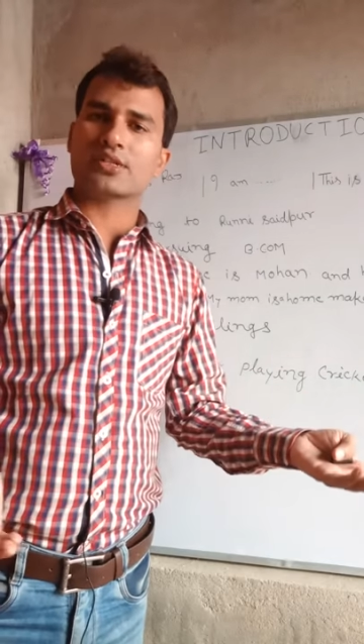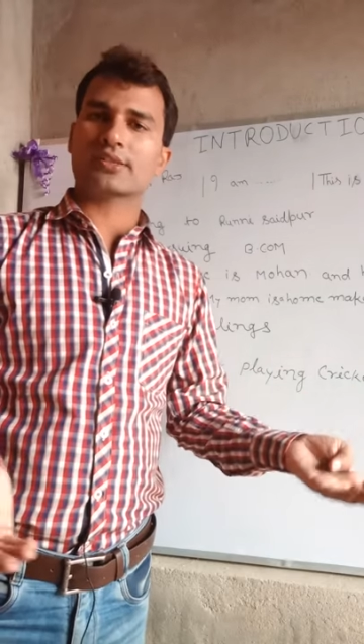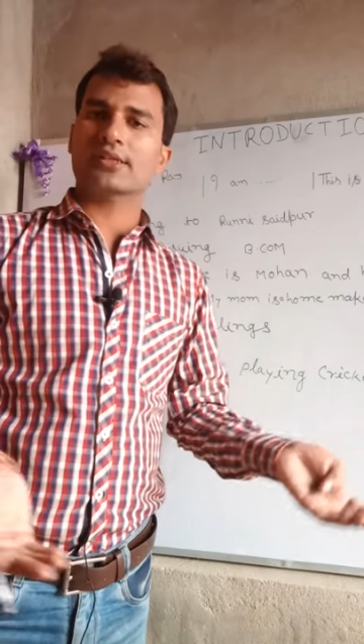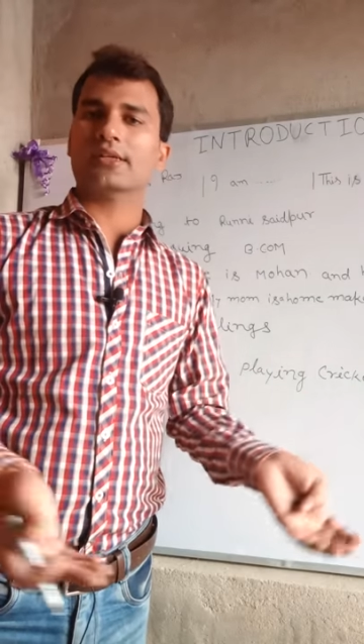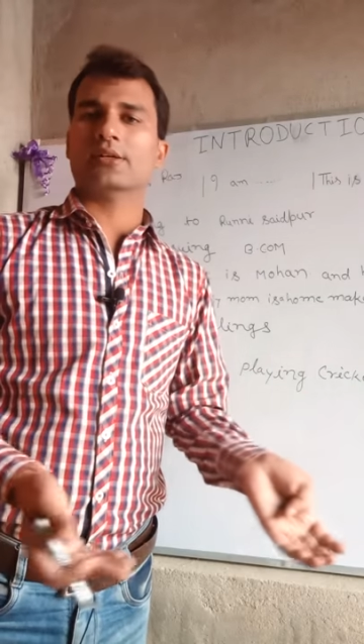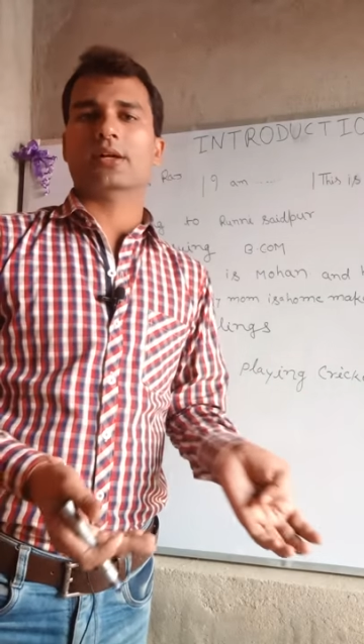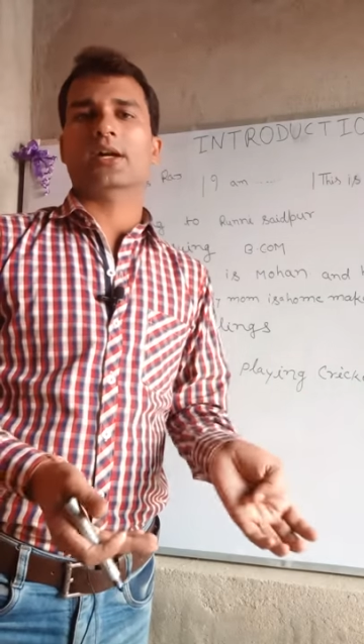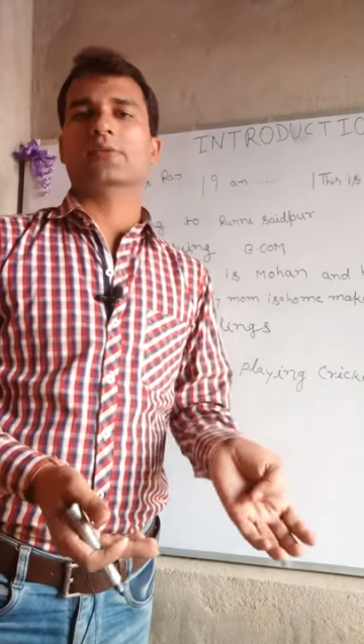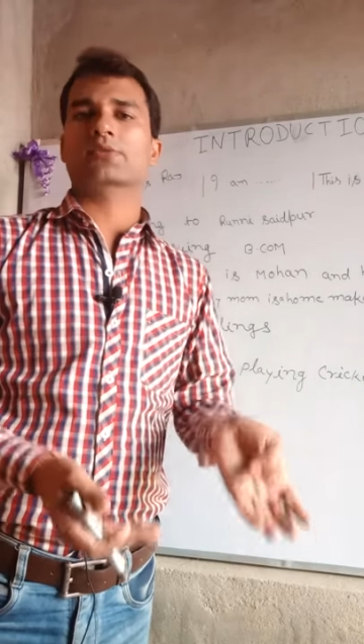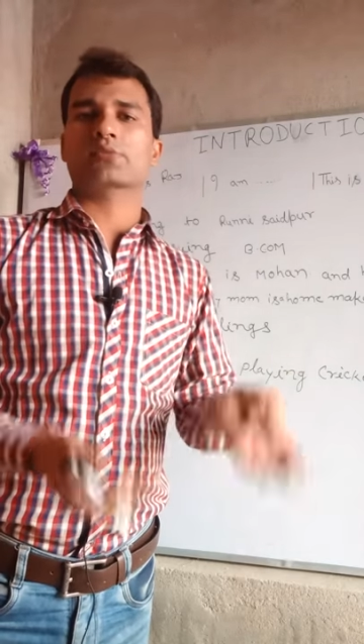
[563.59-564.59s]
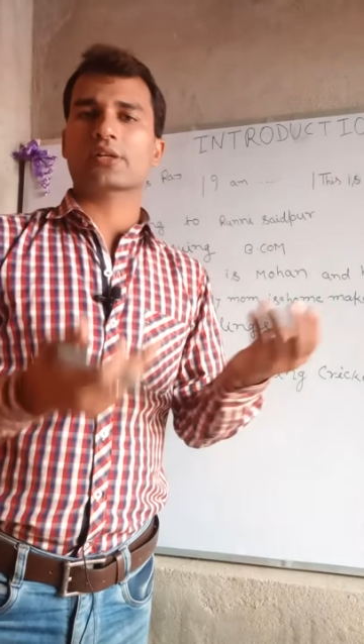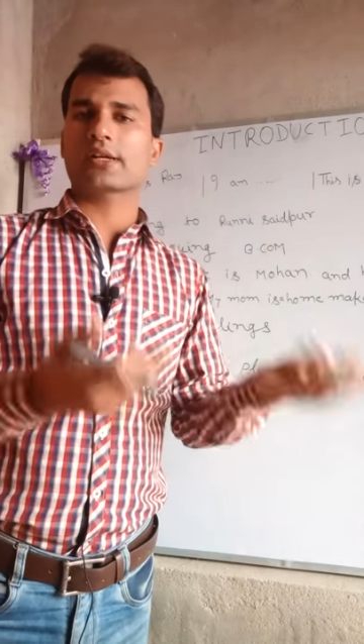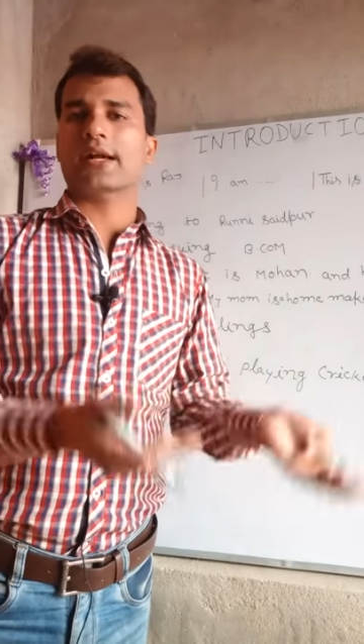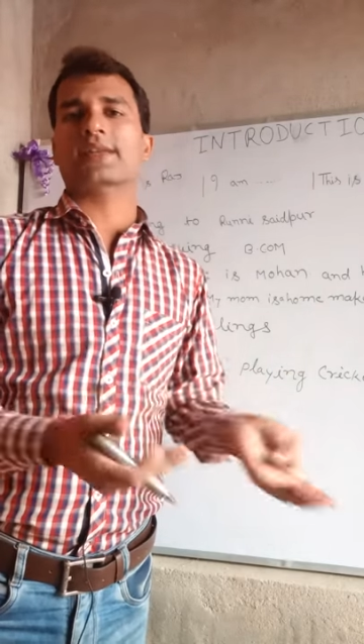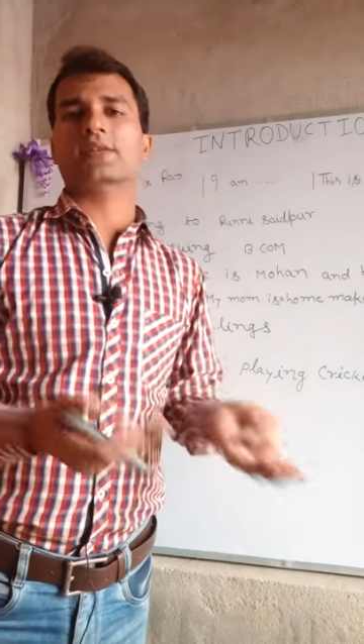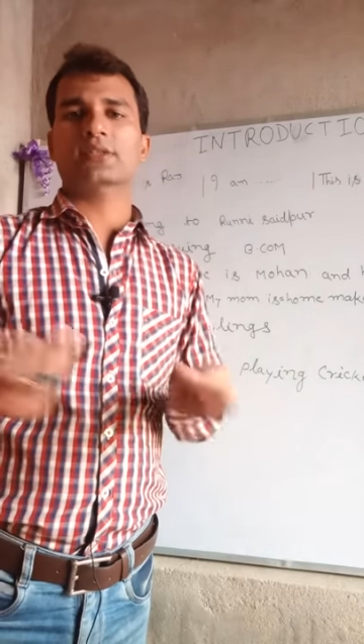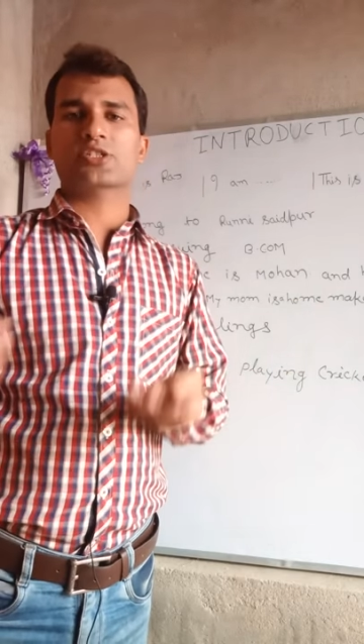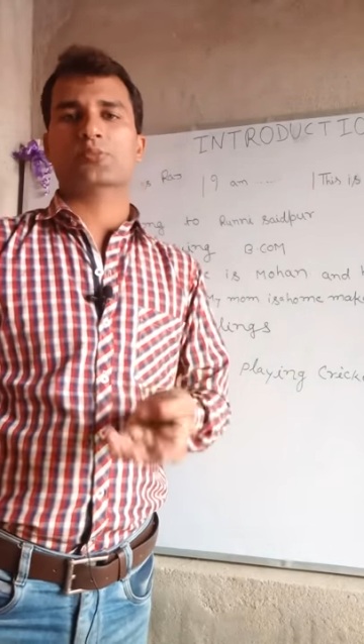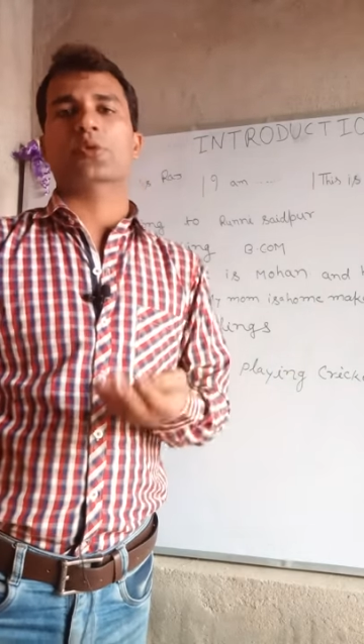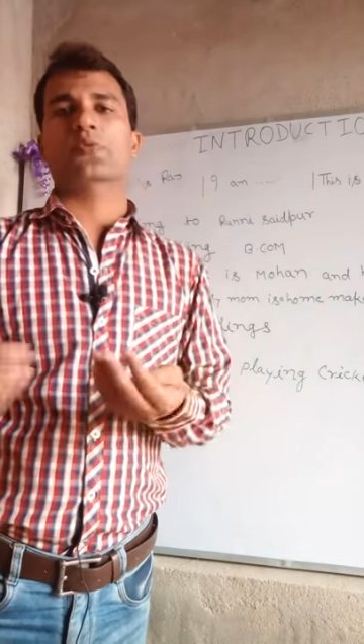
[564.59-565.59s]
सकते हैं कि आई वॉज वर्किंग एज अ
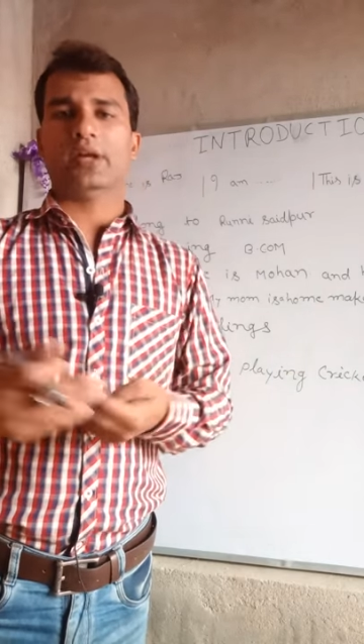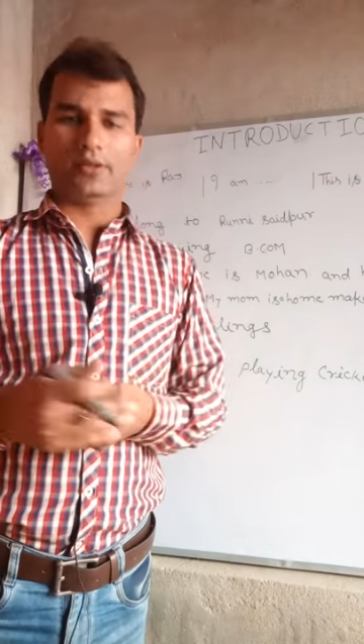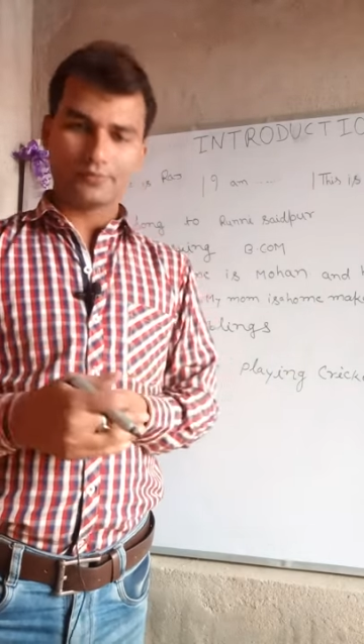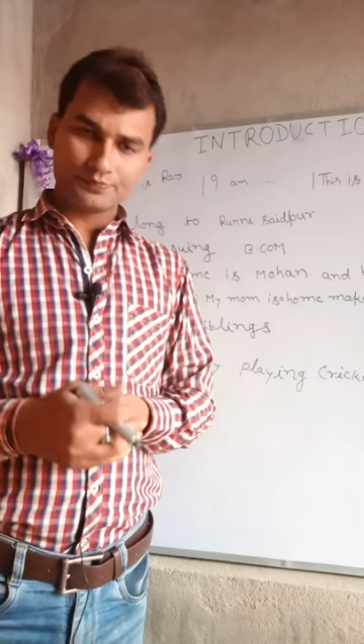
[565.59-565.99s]
दिस प्रोफाइल